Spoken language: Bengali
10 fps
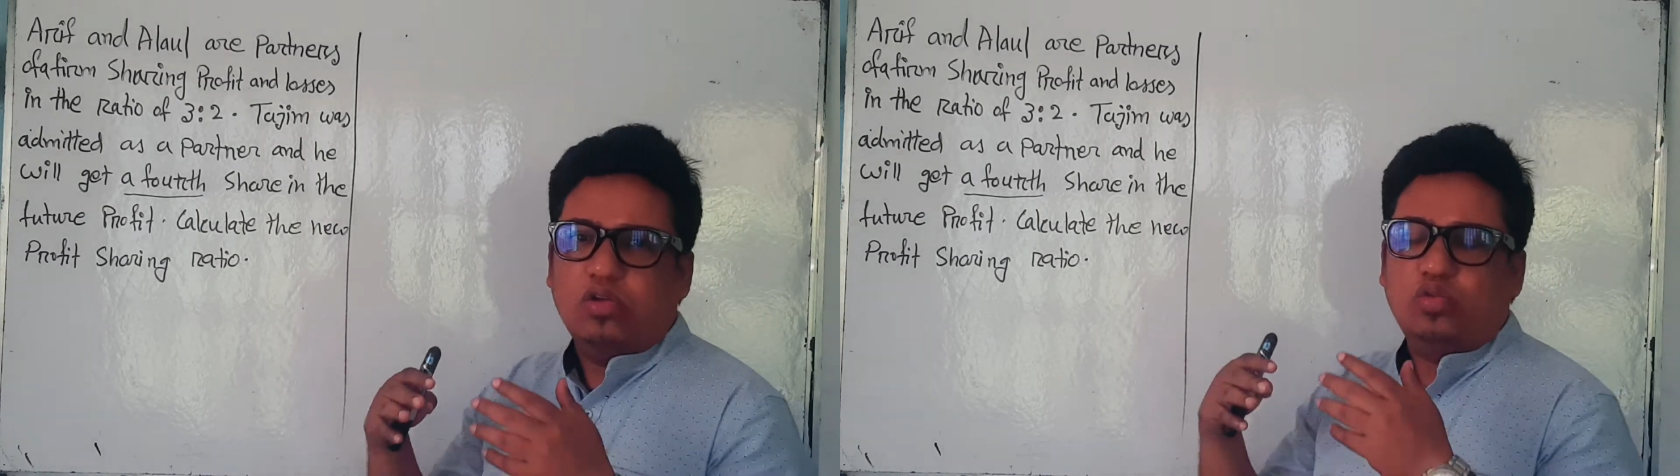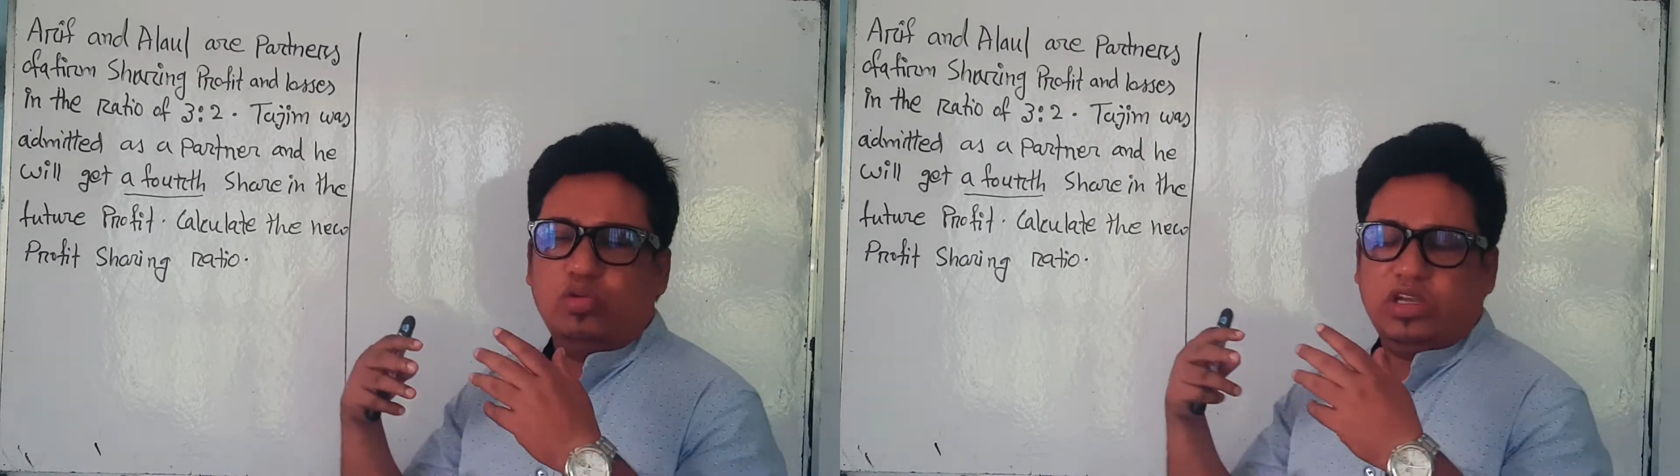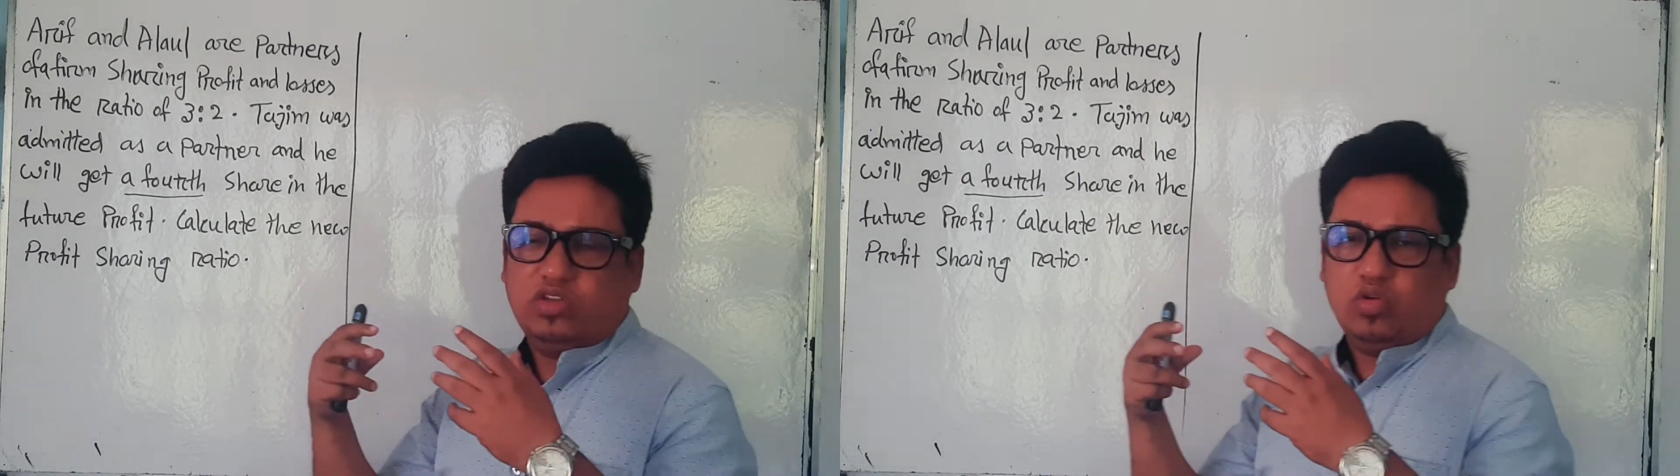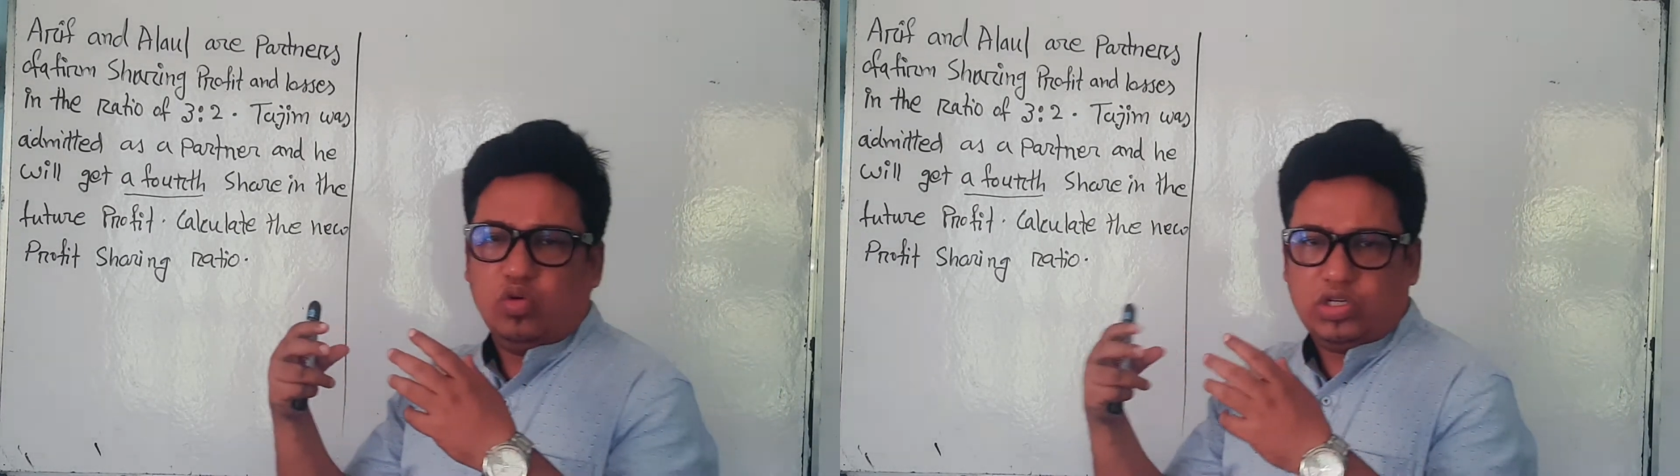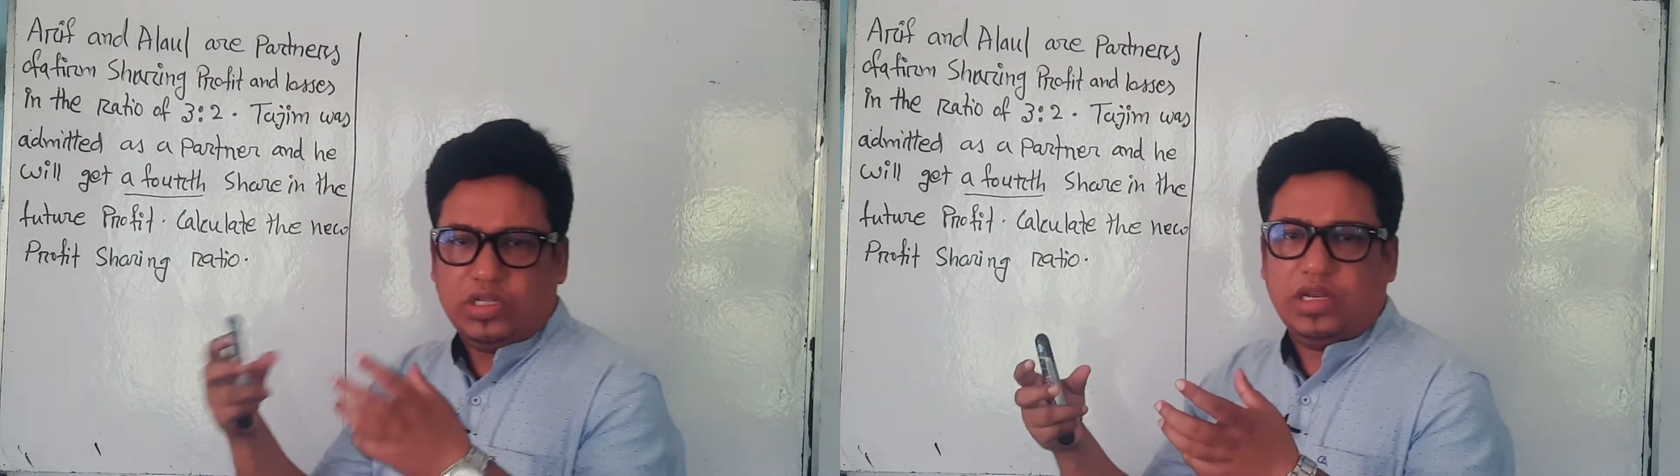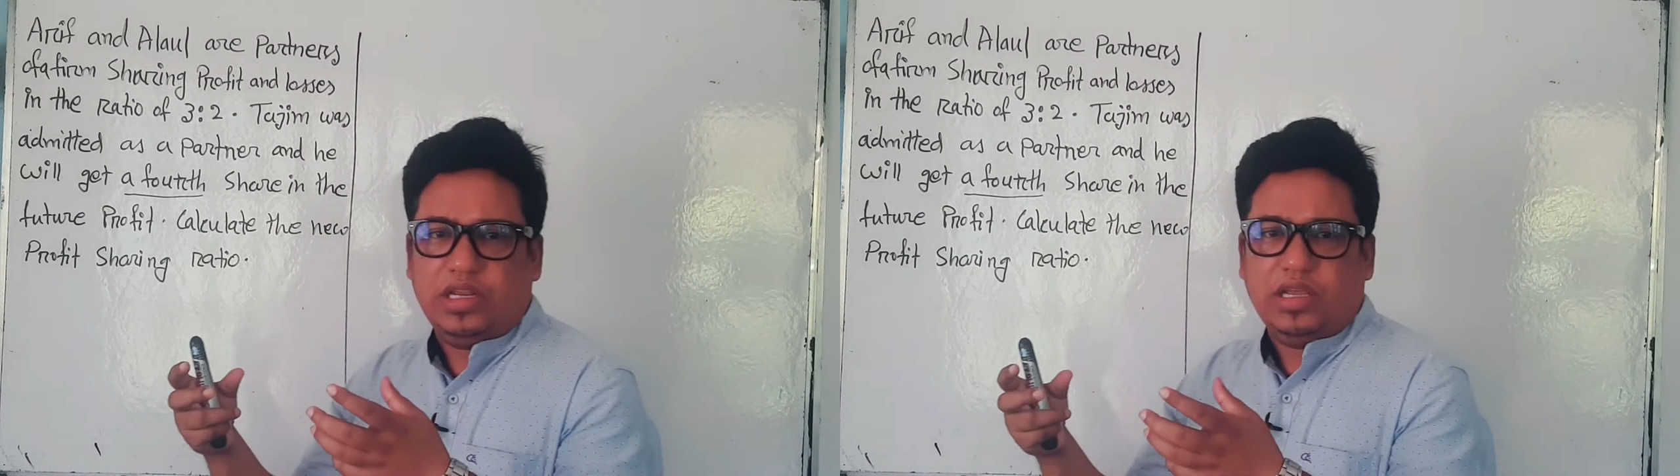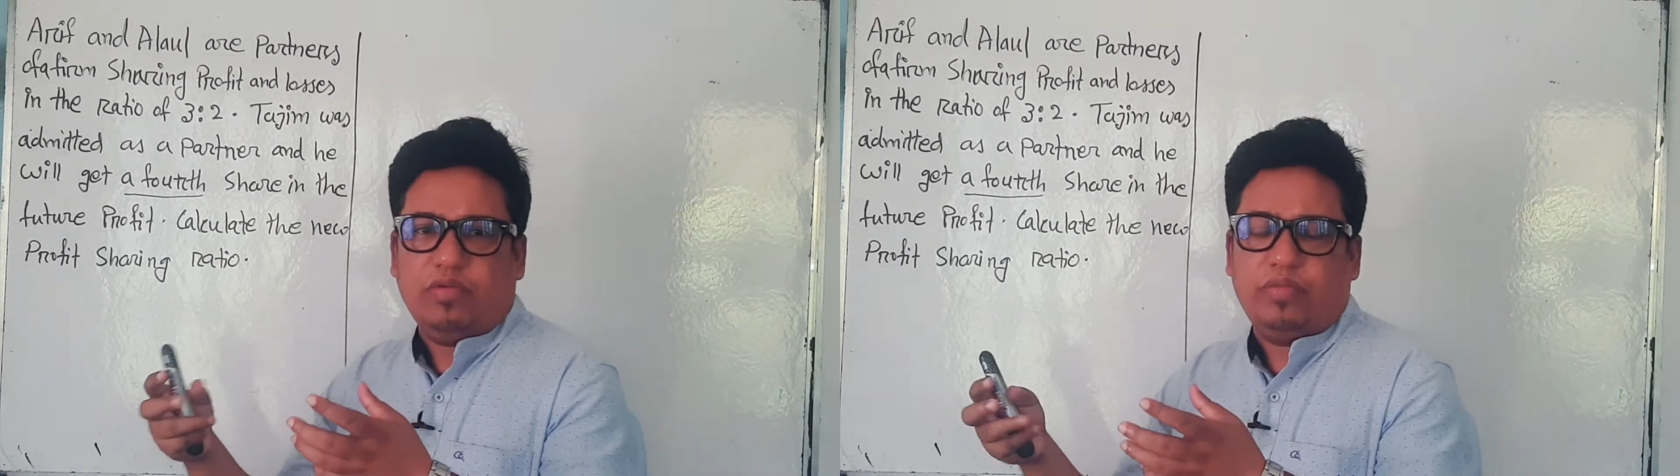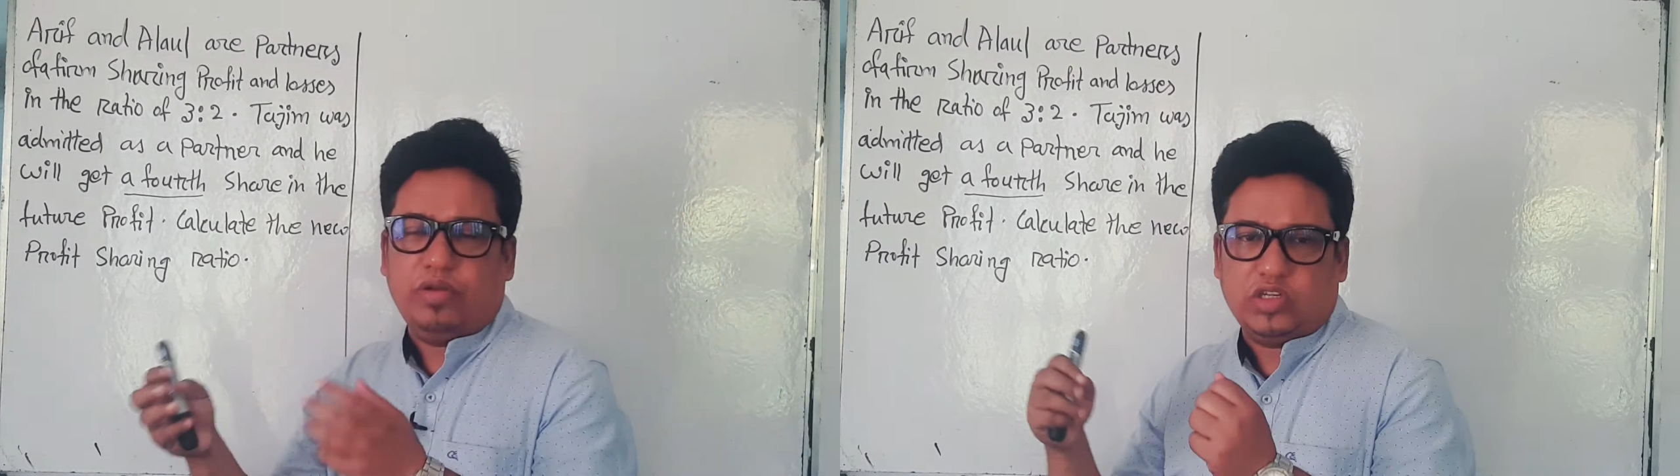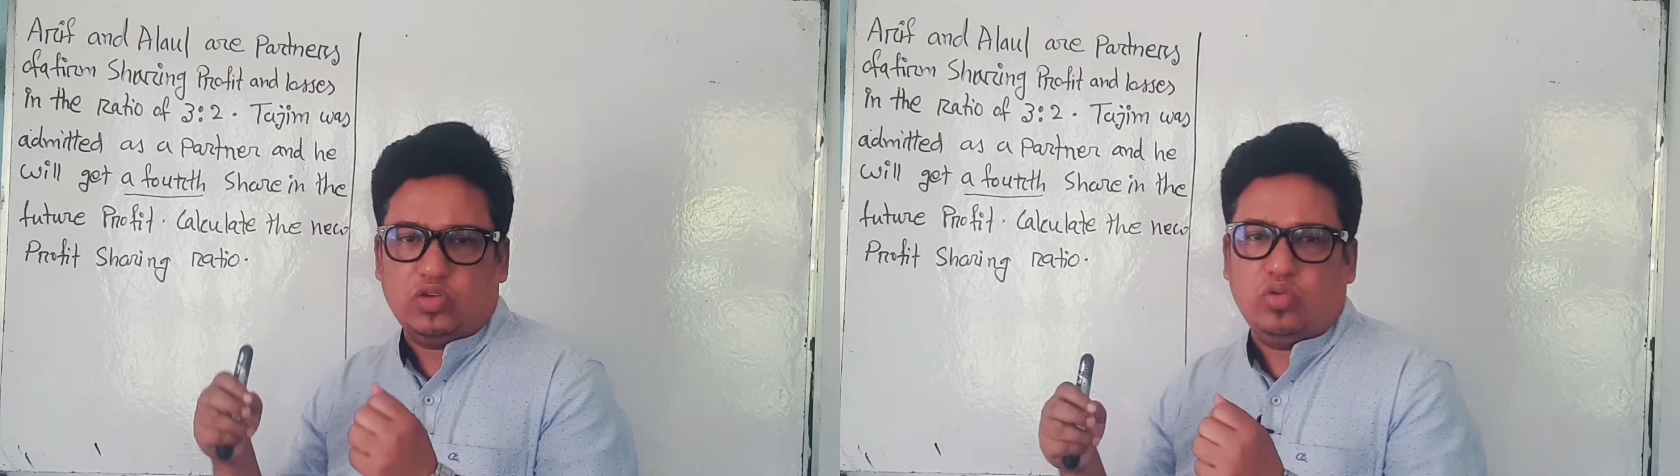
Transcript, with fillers: নতুন একজন অংশীদার নিয়ে আবার ব্যবসা